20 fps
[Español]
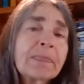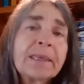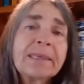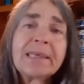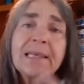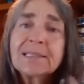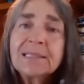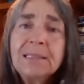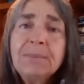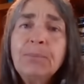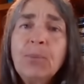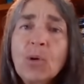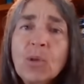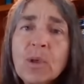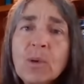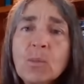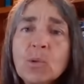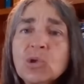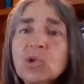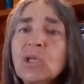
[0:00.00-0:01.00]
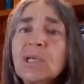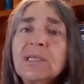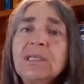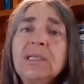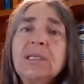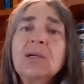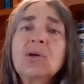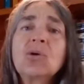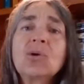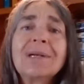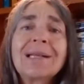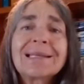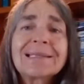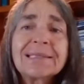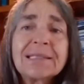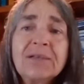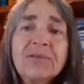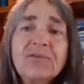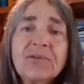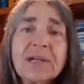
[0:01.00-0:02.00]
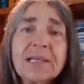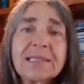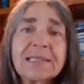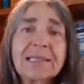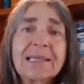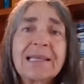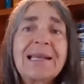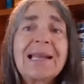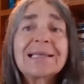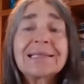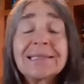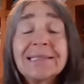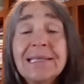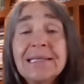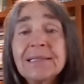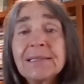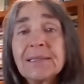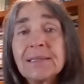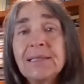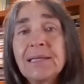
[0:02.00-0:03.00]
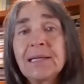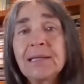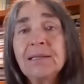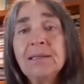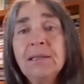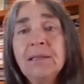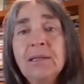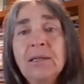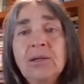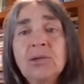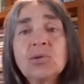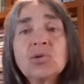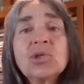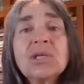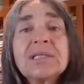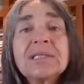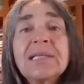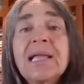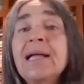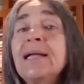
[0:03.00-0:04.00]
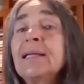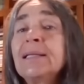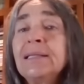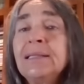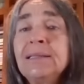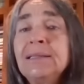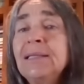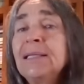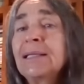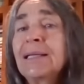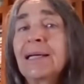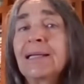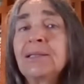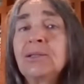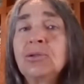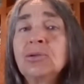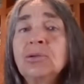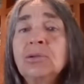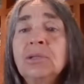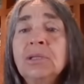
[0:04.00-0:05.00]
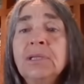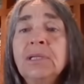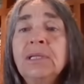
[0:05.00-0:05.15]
Y así podemos seguir con las cifras que la ciencia nos está indicando.